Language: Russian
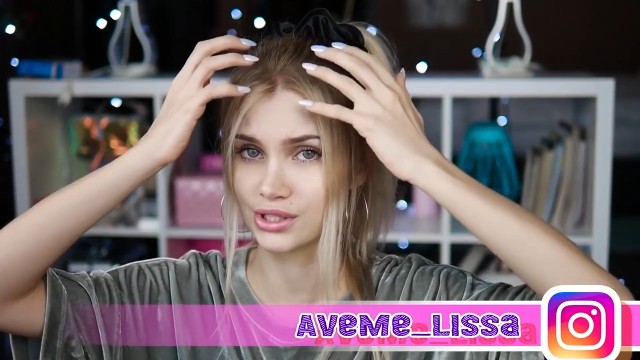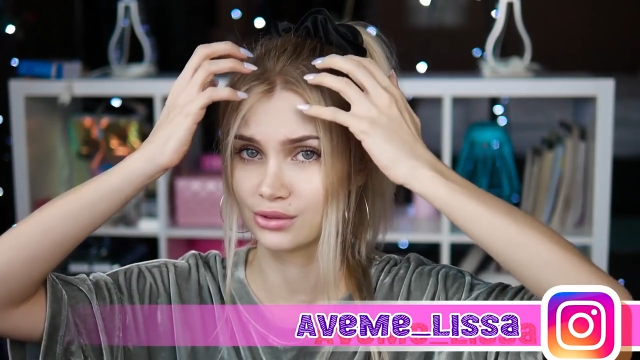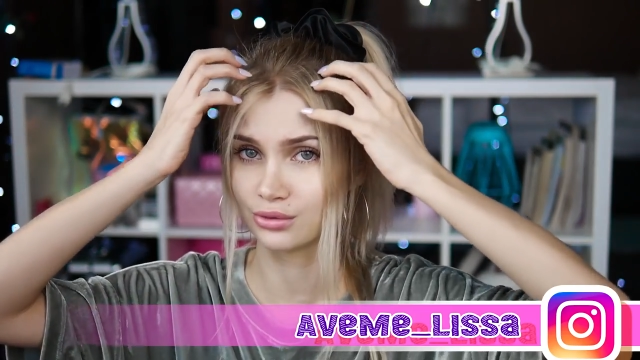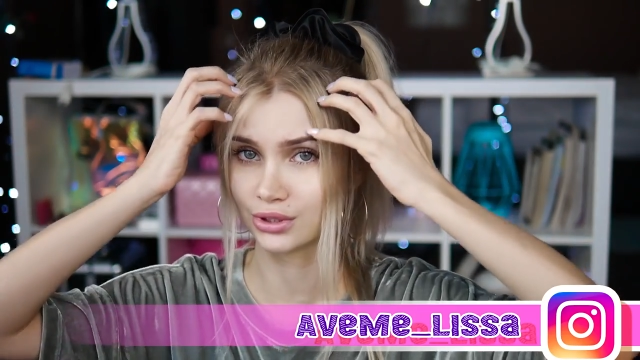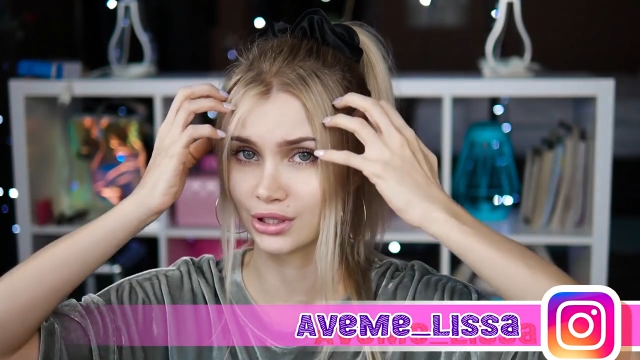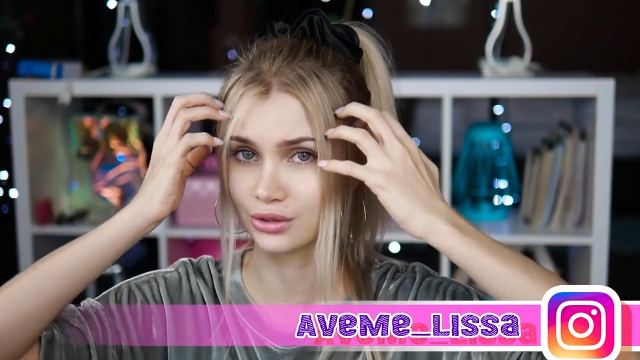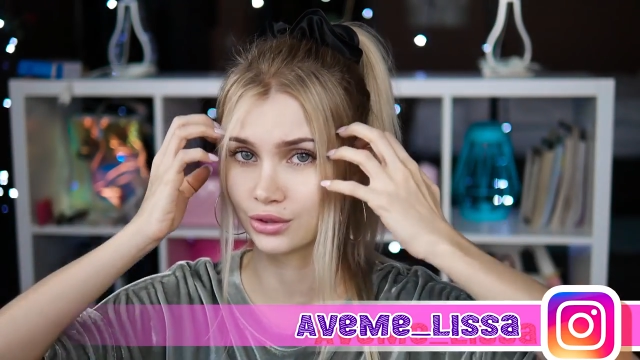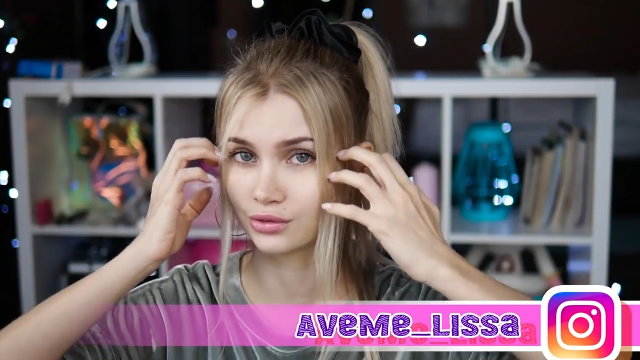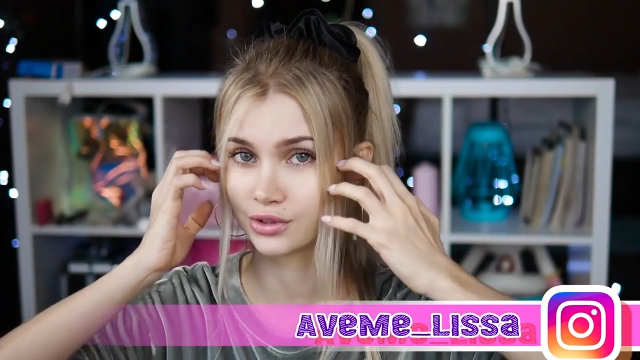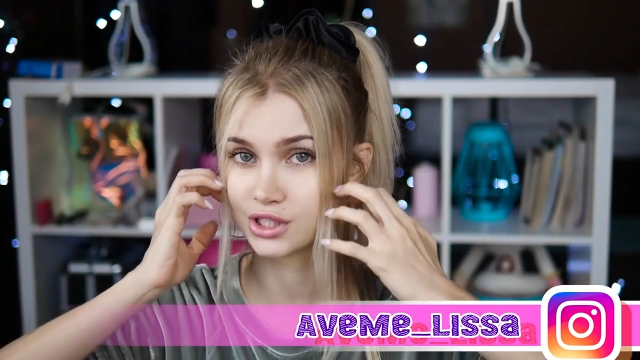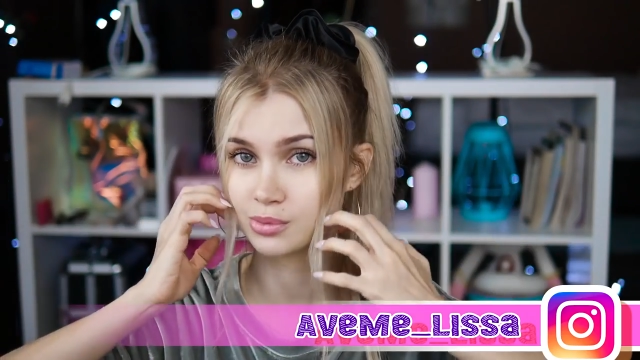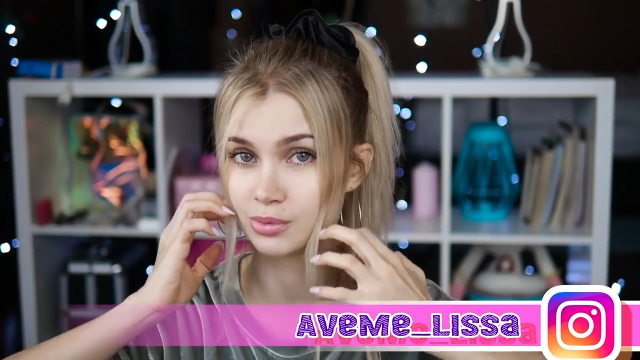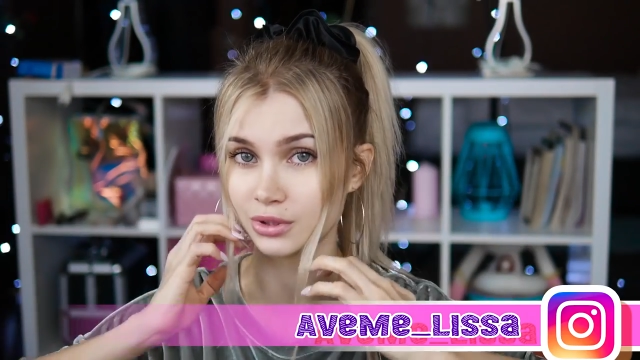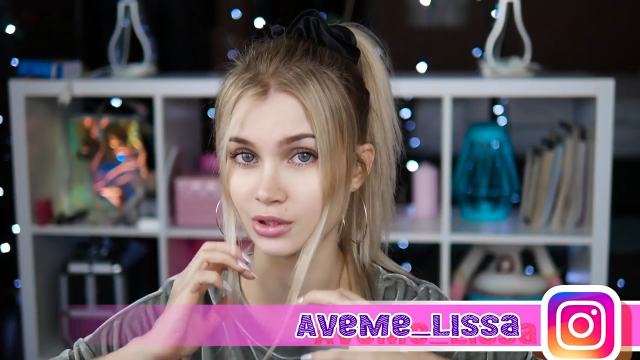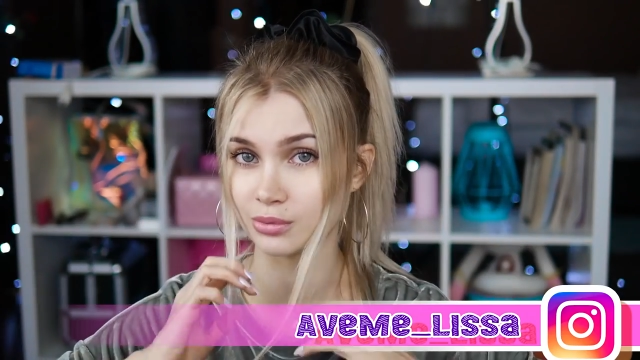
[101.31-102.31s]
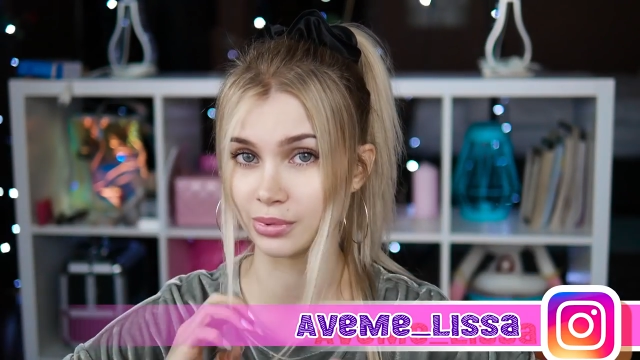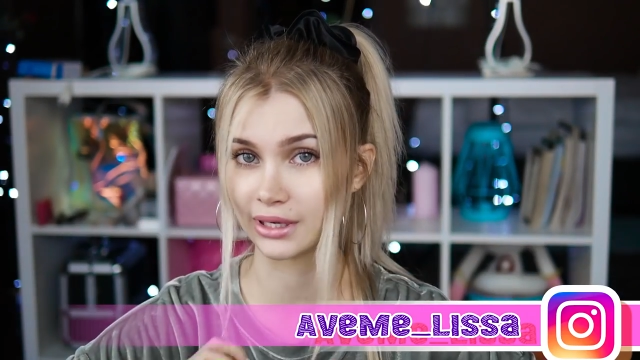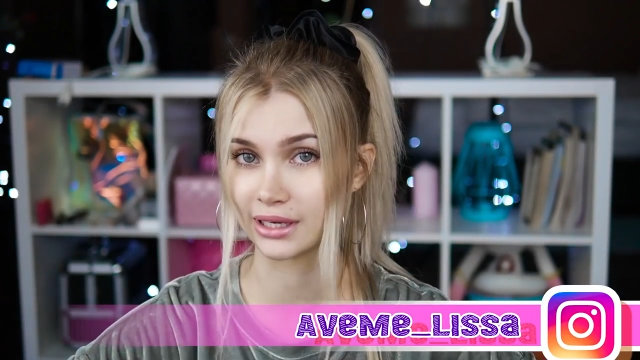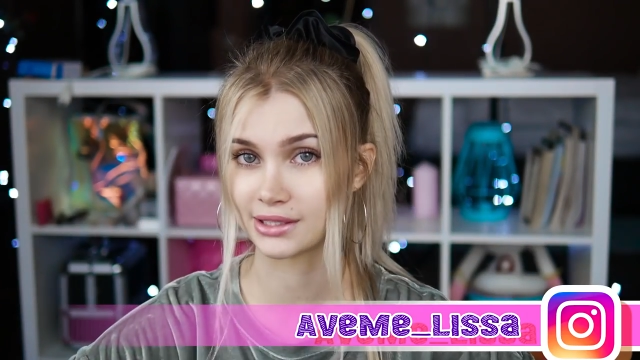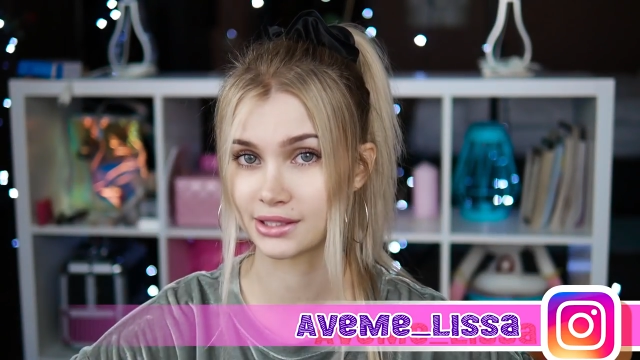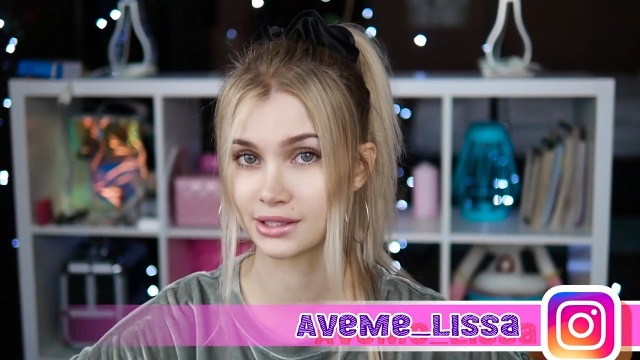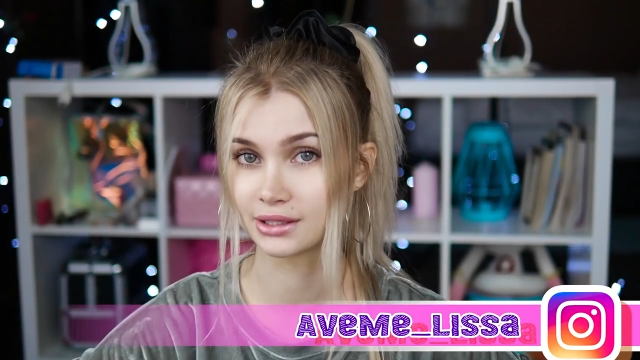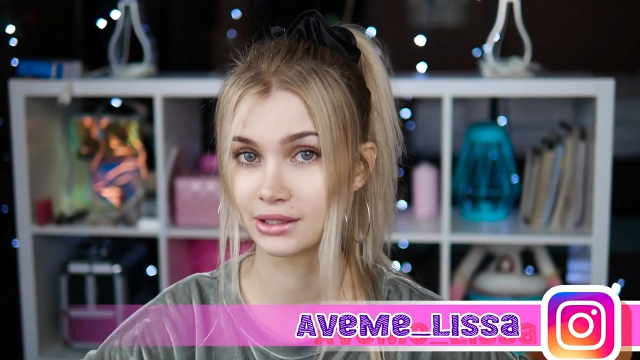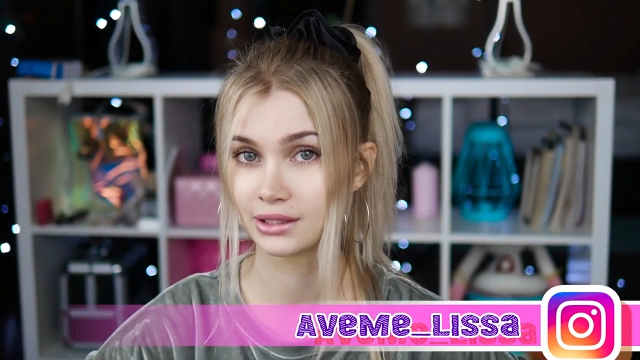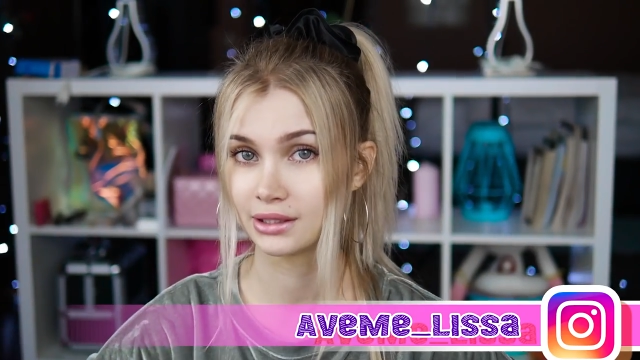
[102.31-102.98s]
и вот так вот выцепила пряди.